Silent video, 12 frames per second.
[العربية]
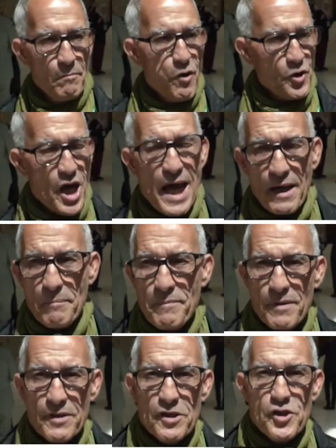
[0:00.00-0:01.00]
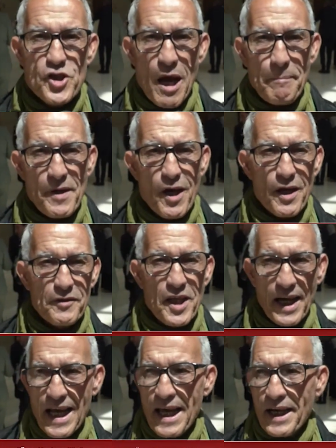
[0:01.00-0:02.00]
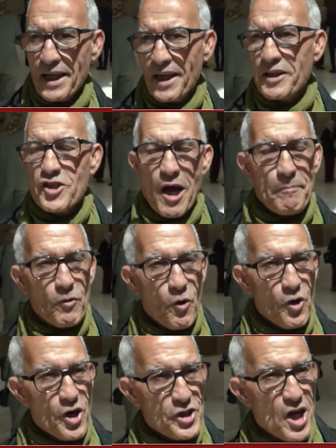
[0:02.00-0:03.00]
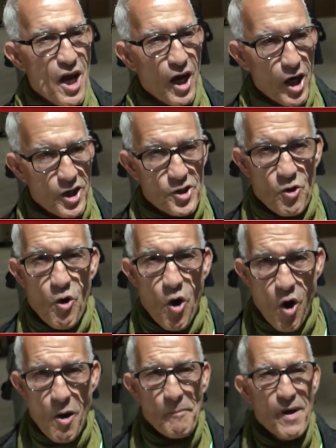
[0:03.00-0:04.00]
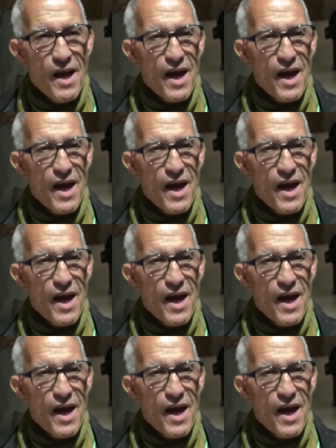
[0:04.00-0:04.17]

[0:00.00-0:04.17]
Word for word: بوشارب جاب الدراري جاب كلش خلصوهم